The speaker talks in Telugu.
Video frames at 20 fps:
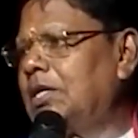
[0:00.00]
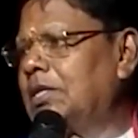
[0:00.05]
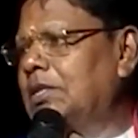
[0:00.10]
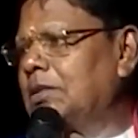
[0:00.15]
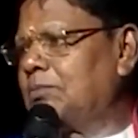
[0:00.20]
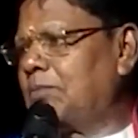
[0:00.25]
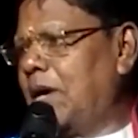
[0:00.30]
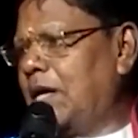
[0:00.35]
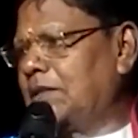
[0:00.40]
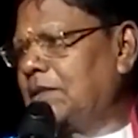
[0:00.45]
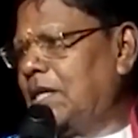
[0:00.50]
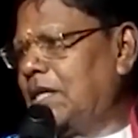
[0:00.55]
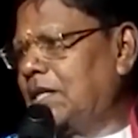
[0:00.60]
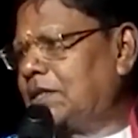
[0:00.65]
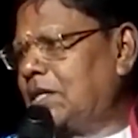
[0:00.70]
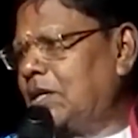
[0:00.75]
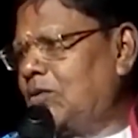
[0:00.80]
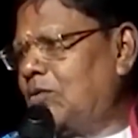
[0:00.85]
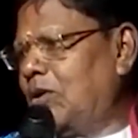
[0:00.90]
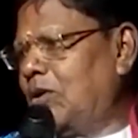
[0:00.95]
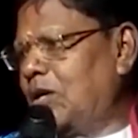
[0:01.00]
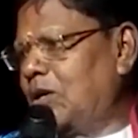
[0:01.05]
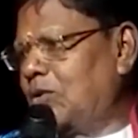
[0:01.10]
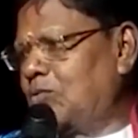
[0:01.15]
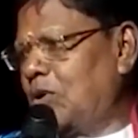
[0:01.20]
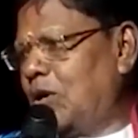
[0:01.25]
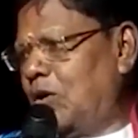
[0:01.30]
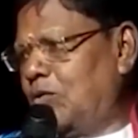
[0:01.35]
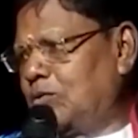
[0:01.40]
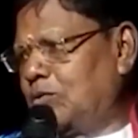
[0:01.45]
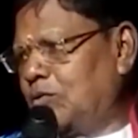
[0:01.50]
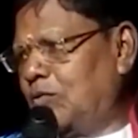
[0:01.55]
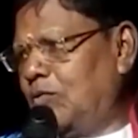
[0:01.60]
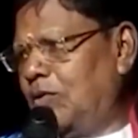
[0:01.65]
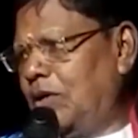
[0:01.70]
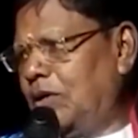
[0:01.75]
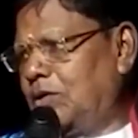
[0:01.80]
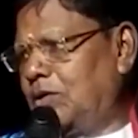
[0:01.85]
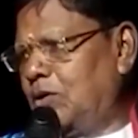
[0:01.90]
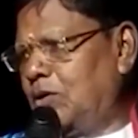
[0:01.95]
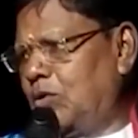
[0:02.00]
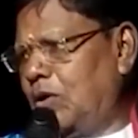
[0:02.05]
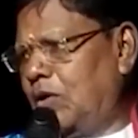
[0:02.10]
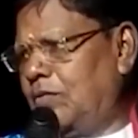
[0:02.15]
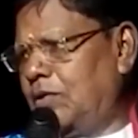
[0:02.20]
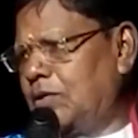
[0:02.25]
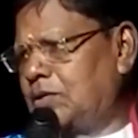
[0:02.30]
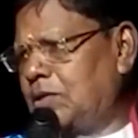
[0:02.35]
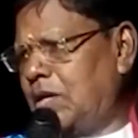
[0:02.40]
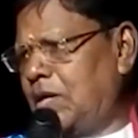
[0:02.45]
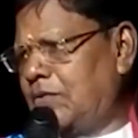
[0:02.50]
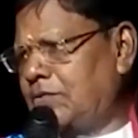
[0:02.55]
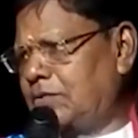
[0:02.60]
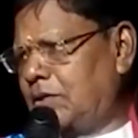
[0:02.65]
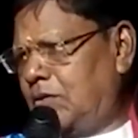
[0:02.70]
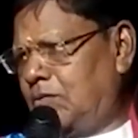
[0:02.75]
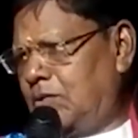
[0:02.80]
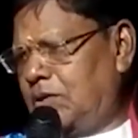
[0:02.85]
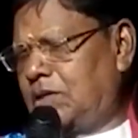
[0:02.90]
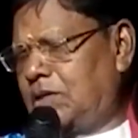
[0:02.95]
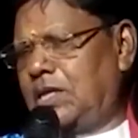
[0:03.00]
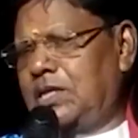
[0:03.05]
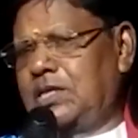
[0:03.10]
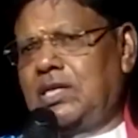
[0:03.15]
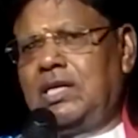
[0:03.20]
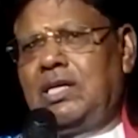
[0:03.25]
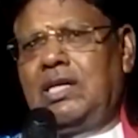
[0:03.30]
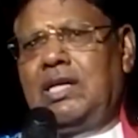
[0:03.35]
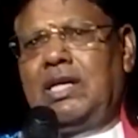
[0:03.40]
ఈతి బాధలకి కూడా గురవుతూ గురవలసిన అవసరం ఉంటుంది